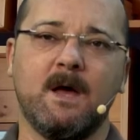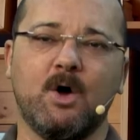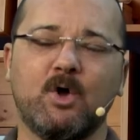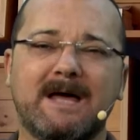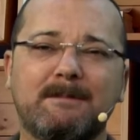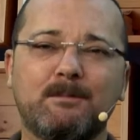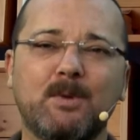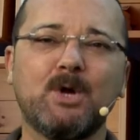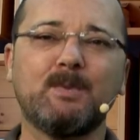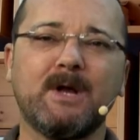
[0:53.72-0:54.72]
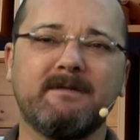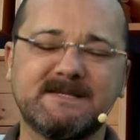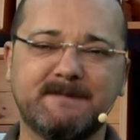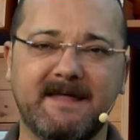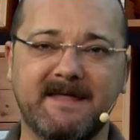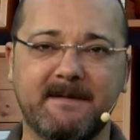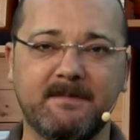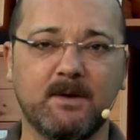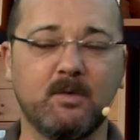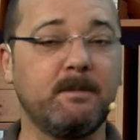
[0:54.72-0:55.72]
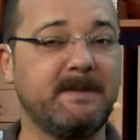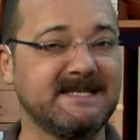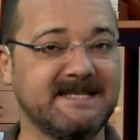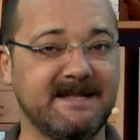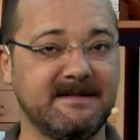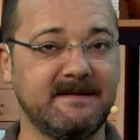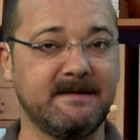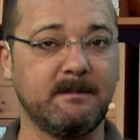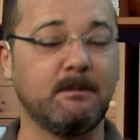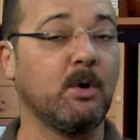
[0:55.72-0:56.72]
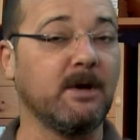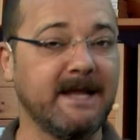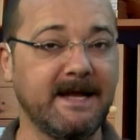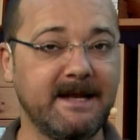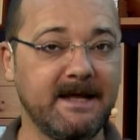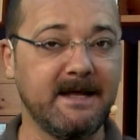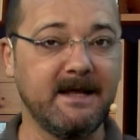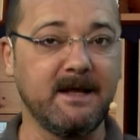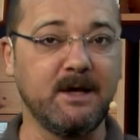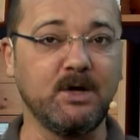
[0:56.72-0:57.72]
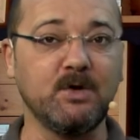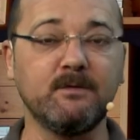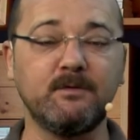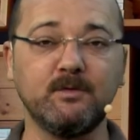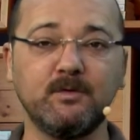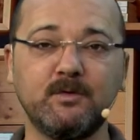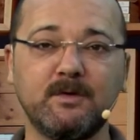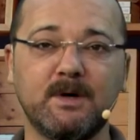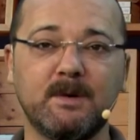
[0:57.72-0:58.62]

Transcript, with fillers: Hola, molt bona vesprada. Un presente molt negre i un futuro...